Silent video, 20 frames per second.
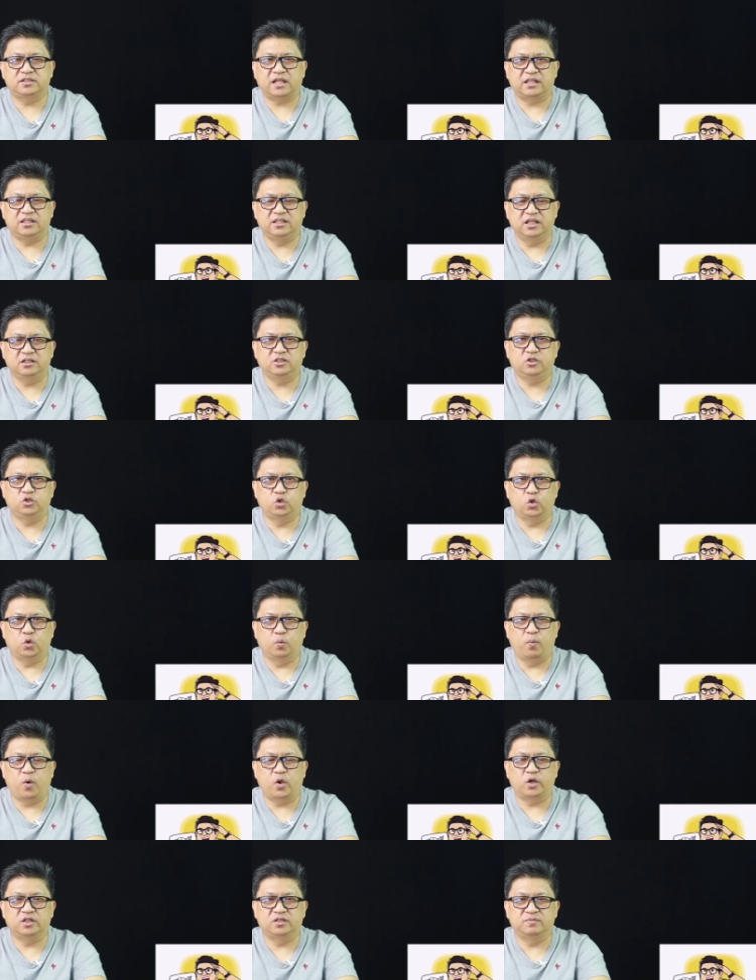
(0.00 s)
จะยึดอยู่
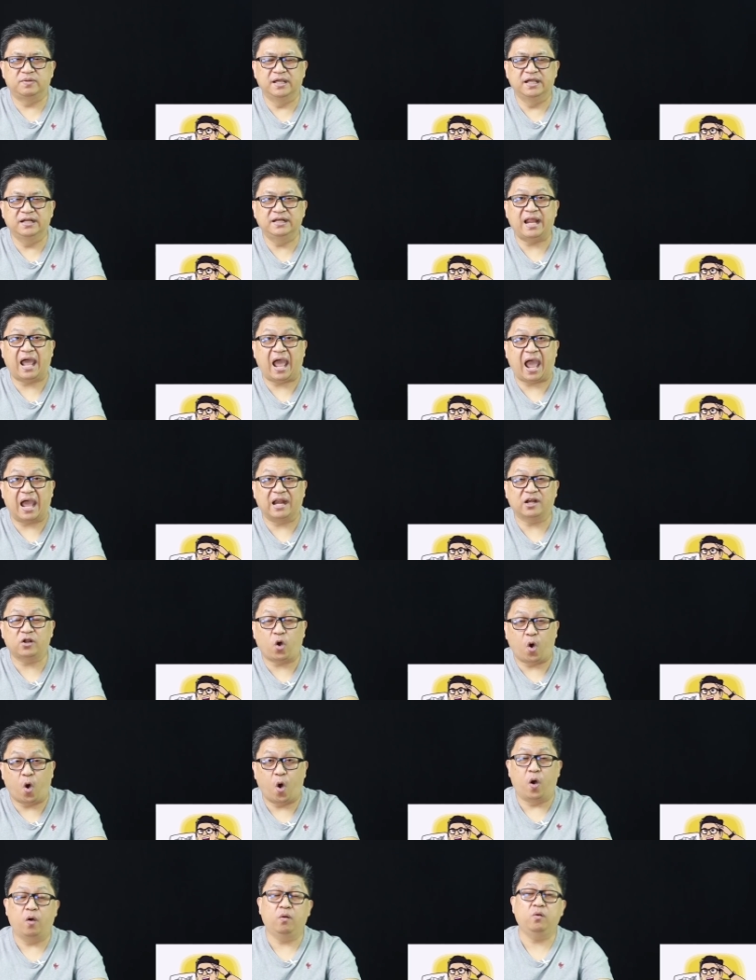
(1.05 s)
บนพื้นฐาน
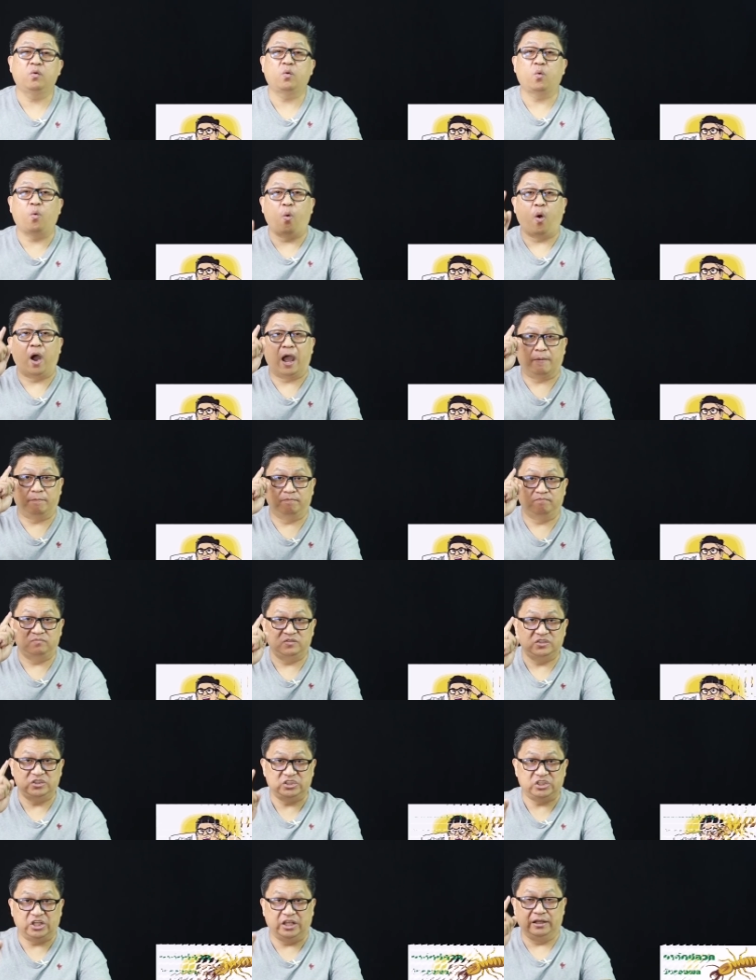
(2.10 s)
ของความ
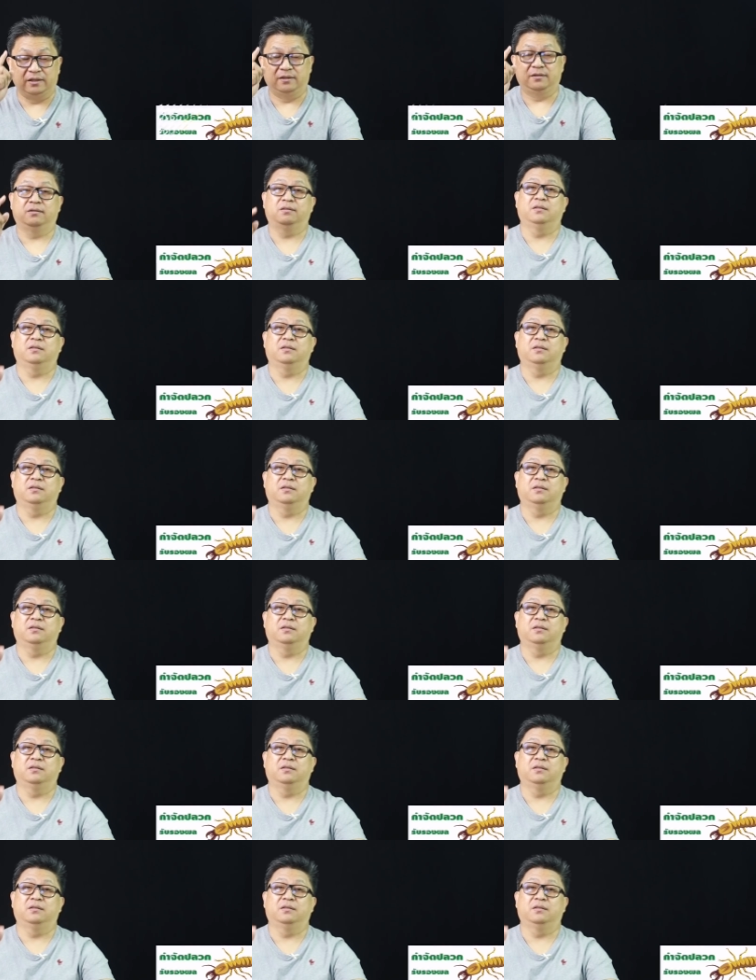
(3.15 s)
จริง